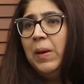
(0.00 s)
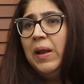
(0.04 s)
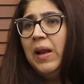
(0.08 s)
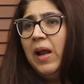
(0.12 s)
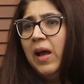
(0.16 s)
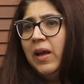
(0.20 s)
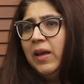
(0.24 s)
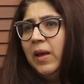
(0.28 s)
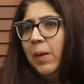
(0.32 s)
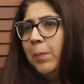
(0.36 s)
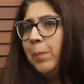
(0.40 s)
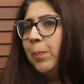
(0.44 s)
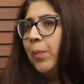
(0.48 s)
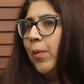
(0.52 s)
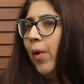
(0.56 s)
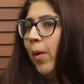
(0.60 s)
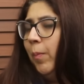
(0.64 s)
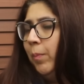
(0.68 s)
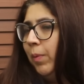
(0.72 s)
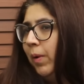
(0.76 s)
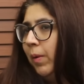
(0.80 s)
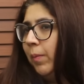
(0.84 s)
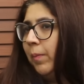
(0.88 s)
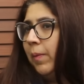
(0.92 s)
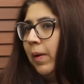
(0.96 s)
मेरा ये
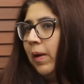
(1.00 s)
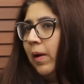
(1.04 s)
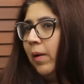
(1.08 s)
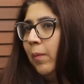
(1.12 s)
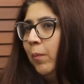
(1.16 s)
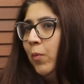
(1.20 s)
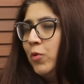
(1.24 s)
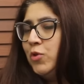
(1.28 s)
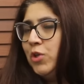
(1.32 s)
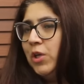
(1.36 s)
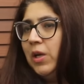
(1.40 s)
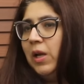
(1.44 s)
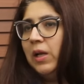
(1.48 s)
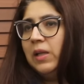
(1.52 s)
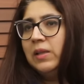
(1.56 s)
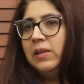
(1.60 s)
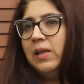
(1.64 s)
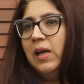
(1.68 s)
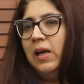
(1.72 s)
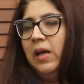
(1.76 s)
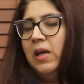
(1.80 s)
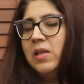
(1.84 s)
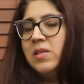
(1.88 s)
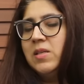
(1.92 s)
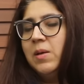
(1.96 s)
प्रॉब्लम है मुझे लगता
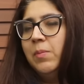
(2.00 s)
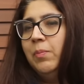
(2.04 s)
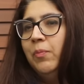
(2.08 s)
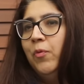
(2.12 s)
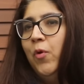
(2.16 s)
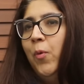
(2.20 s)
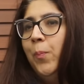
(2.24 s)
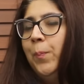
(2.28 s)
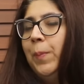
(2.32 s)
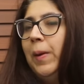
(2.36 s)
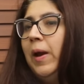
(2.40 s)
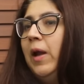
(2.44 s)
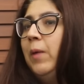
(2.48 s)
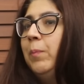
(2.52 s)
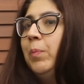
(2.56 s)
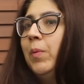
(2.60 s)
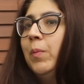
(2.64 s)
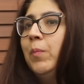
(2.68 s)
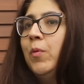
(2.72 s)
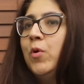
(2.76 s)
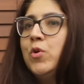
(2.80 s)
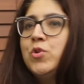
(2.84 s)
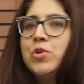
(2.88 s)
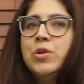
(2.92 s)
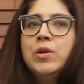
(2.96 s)
है कि जब वो पेड
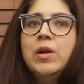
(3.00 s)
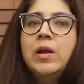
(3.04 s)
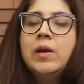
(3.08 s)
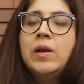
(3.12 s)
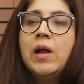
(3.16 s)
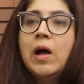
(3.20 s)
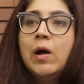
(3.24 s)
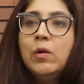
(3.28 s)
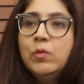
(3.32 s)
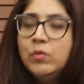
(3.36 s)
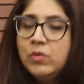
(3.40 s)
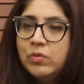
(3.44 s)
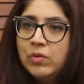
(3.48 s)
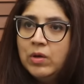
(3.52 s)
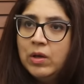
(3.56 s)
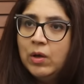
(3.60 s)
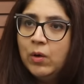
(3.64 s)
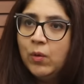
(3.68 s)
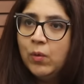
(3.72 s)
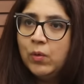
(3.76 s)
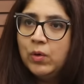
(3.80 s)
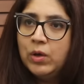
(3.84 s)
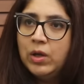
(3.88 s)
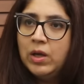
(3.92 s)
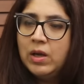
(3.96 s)
प्रमोशन अनाउंस नहीं
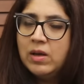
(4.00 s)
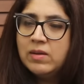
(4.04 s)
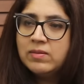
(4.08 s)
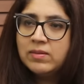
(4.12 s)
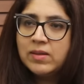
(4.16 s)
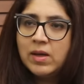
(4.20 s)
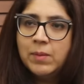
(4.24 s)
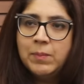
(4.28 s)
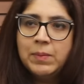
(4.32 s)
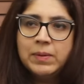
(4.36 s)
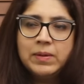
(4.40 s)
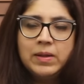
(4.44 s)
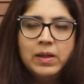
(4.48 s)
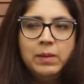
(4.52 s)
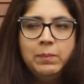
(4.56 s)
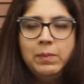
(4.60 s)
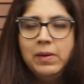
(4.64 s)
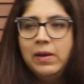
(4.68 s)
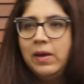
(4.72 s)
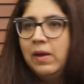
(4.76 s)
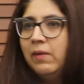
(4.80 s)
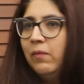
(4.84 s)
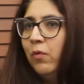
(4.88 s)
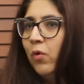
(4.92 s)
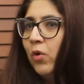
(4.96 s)
हो रही इसका मतलब है
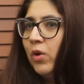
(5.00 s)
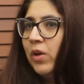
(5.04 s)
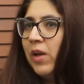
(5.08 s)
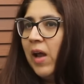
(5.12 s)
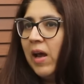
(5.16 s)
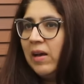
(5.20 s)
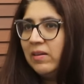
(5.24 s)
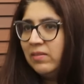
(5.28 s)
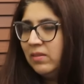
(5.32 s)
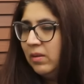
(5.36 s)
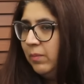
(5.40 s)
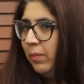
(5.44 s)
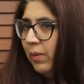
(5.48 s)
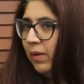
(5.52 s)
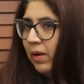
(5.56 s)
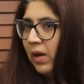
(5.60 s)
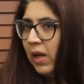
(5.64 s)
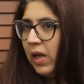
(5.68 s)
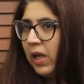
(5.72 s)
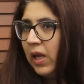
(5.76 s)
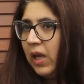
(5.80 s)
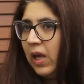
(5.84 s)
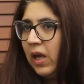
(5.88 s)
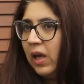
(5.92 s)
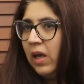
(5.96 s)
कि वो टैक्सेबल
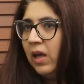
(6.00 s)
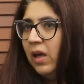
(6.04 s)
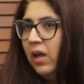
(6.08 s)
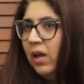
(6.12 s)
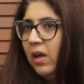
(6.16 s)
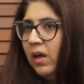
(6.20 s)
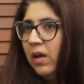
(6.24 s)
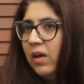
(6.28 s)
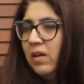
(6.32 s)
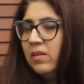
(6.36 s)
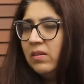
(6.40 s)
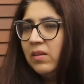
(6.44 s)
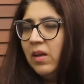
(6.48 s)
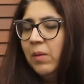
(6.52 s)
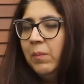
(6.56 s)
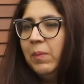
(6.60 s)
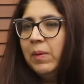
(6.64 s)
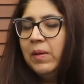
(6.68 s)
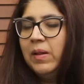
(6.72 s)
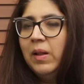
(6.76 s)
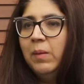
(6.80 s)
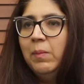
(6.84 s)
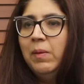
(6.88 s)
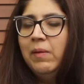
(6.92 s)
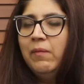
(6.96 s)
नहीं है इसका
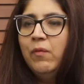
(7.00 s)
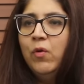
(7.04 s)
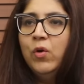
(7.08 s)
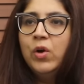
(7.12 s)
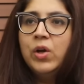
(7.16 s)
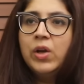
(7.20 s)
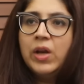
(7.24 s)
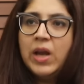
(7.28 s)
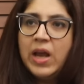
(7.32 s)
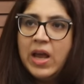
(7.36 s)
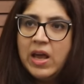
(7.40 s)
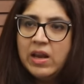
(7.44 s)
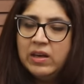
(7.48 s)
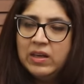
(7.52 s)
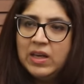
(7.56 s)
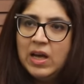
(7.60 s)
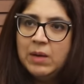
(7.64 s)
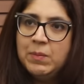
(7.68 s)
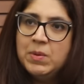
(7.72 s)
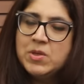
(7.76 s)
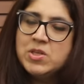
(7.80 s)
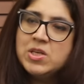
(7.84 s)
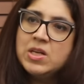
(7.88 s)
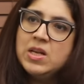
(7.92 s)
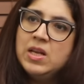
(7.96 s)
मतलब है वो ग्रे एरिया
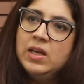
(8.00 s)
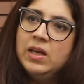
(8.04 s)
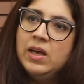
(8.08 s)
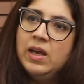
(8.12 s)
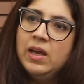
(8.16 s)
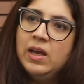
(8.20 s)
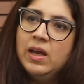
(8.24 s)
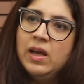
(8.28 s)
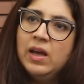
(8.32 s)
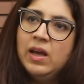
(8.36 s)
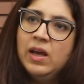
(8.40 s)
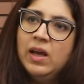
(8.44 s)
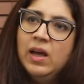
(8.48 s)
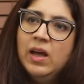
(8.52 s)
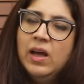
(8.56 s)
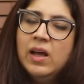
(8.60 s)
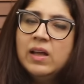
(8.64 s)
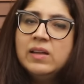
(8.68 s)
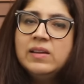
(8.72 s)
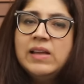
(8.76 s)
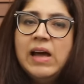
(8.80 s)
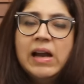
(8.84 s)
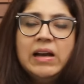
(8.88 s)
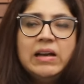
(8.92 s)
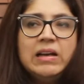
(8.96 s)
में चली गई है
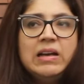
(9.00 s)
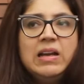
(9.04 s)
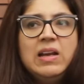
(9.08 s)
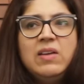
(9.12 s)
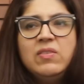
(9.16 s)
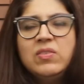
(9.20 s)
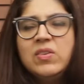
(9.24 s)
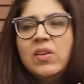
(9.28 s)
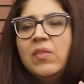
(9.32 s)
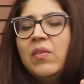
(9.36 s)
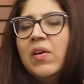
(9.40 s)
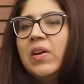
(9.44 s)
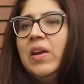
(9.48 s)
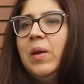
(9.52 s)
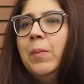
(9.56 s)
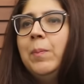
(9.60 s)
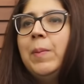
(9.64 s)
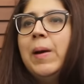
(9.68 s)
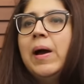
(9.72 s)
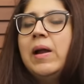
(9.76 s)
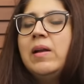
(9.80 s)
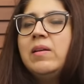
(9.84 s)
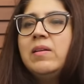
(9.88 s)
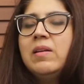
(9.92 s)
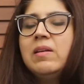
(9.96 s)
दैट लीव्स अ वेरी
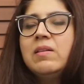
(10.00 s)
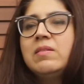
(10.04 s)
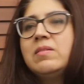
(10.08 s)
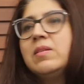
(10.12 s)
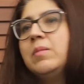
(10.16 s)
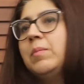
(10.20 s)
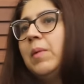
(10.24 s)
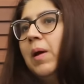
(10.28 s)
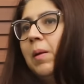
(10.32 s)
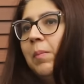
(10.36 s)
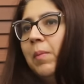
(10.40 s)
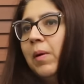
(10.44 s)
बैड टेस्ट इन माई